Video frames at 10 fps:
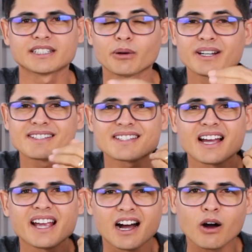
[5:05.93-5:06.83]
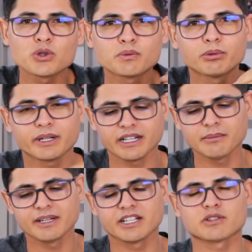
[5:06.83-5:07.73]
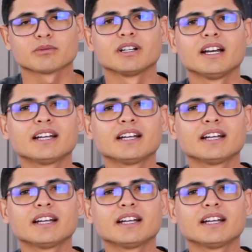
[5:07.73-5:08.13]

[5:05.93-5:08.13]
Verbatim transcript: então ele sai áudio por ele mesmo.